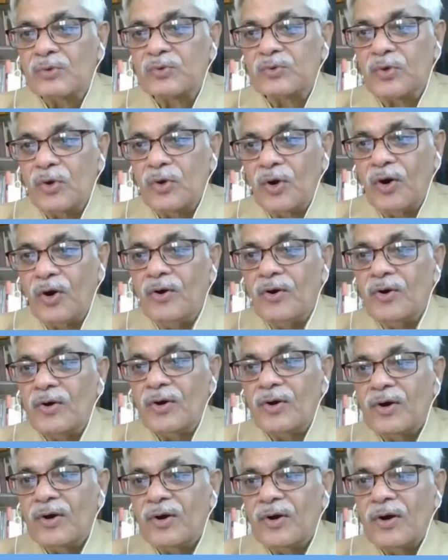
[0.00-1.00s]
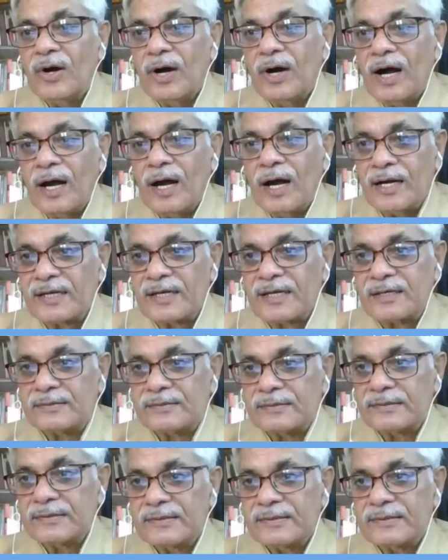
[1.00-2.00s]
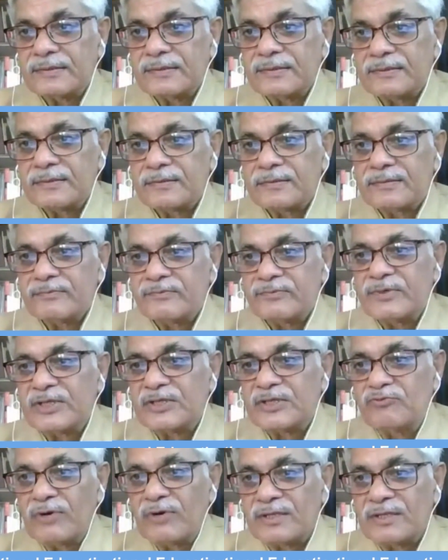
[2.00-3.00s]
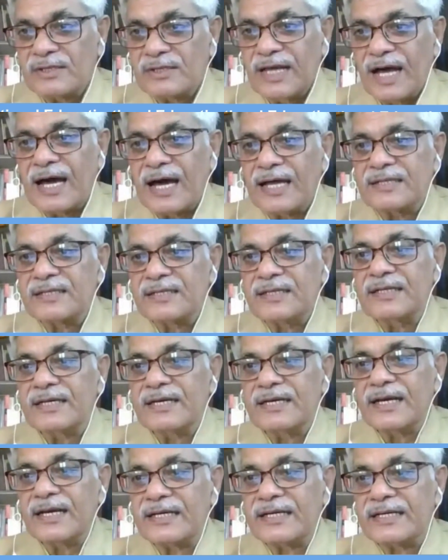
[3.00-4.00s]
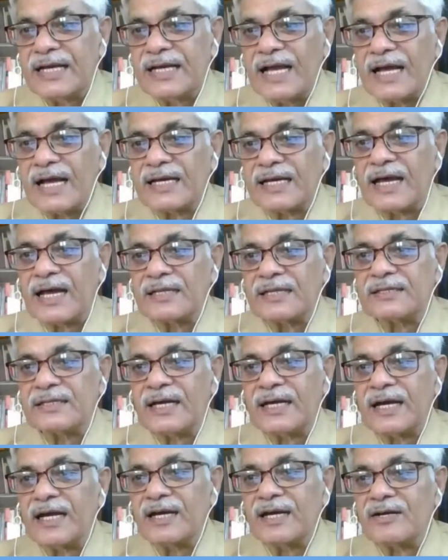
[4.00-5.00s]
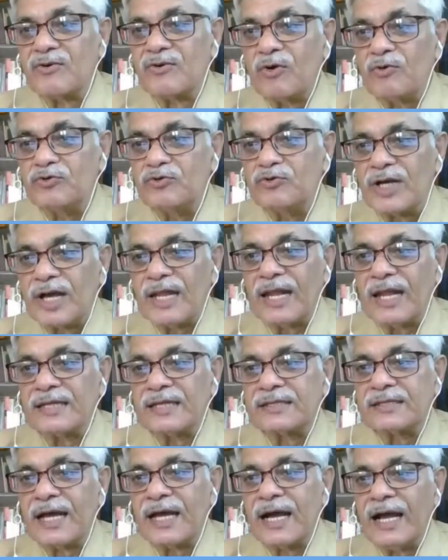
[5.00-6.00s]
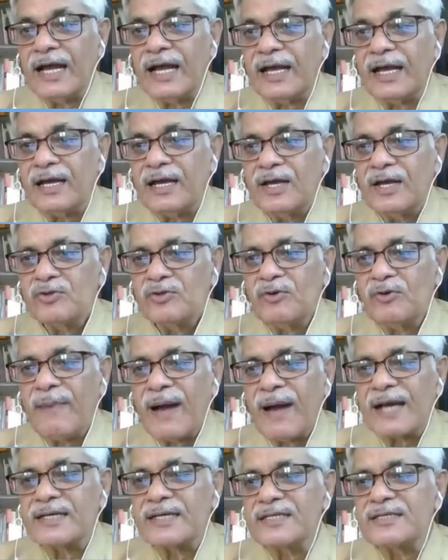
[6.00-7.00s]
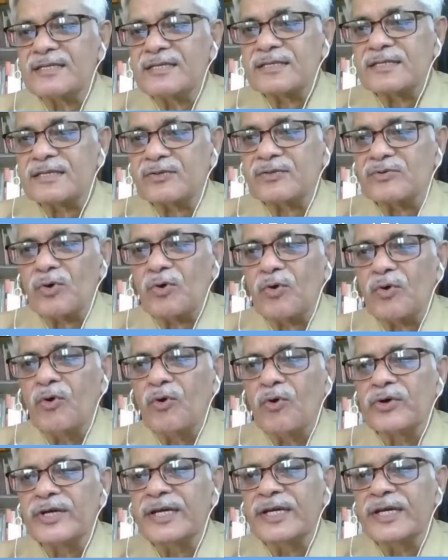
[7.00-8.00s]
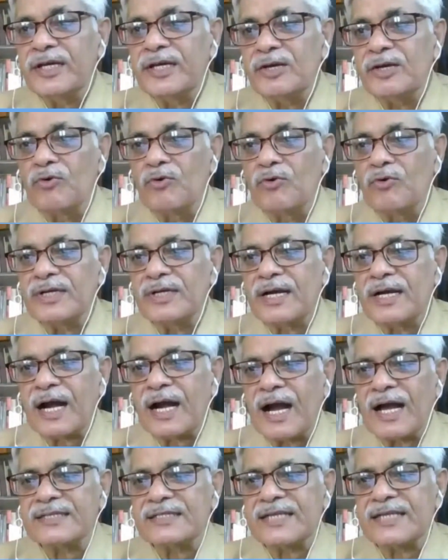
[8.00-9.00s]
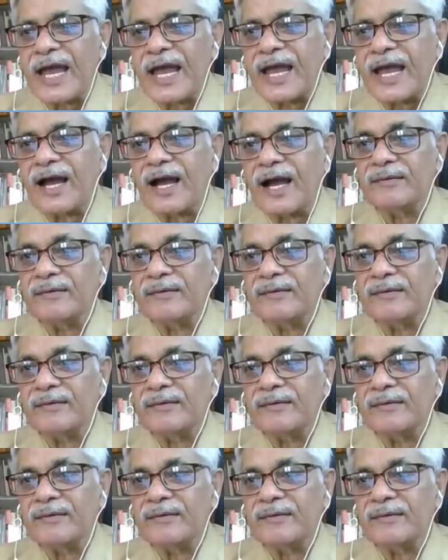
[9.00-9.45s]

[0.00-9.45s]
तो अगर विद्वत्ता आती है ज्ञान आता है कौशल आता है तो बाकी चीजें तो होंगी ही होंगी कहा जाएगा